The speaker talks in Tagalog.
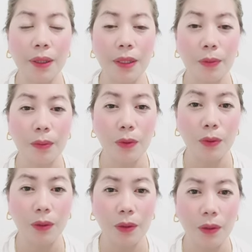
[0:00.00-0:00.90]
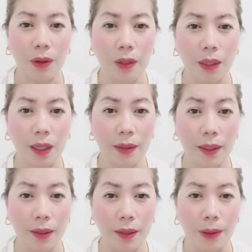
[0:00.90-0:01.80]
Ang pagbibigay o
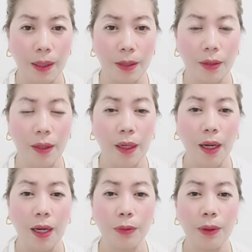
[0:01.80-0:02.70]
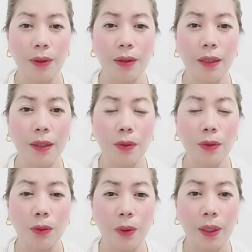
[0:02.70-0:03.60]
pagpapahiram ng mga
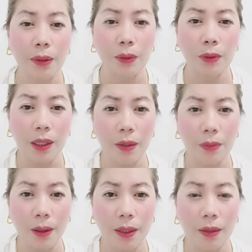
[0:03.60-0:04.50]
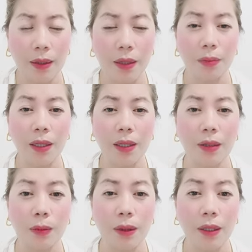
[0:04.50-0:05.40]
librong ginagamit mo
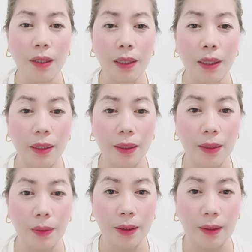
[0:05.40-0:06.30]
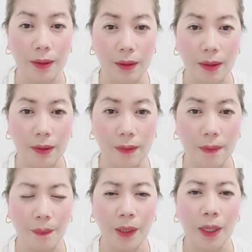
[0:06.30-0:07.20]
na para sa
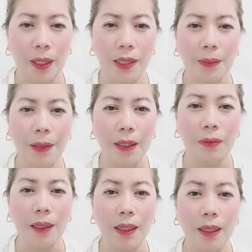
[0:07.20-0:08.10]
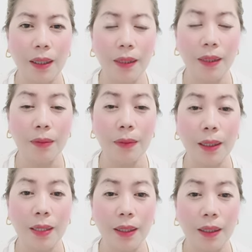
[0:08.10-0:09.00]
pagpapalakas ng iyong kaalaman at
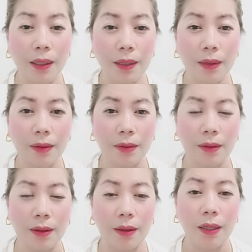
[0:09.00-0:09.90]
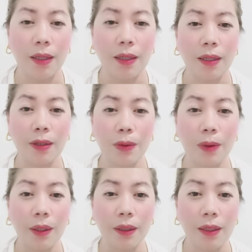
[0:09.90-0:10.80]
karunungan ay isang
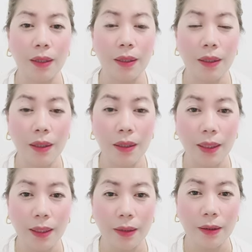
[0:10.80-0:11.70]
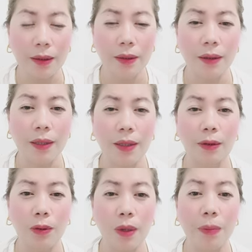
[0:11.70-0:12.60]
malakas na indikasyon
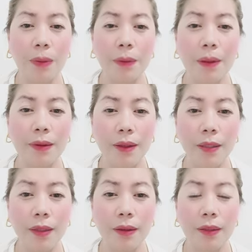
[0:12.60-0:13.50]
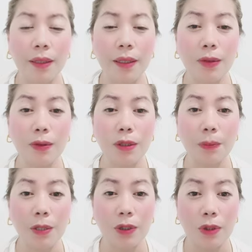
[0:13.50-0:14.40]
na ang iyong kaalaman
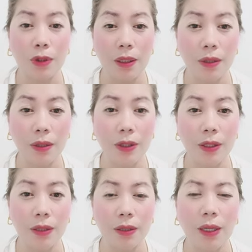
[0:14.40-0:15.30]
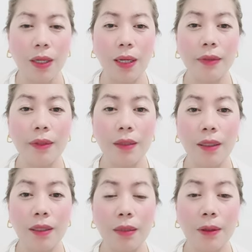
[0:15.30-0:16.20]
at karunungan
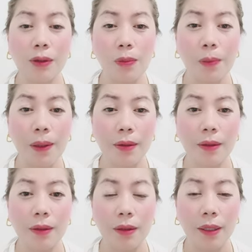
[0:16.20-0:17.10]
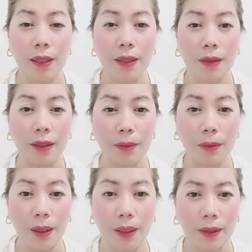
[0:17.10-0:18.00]
ay makukuha
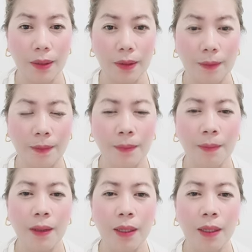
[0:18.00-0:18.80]
ng iba.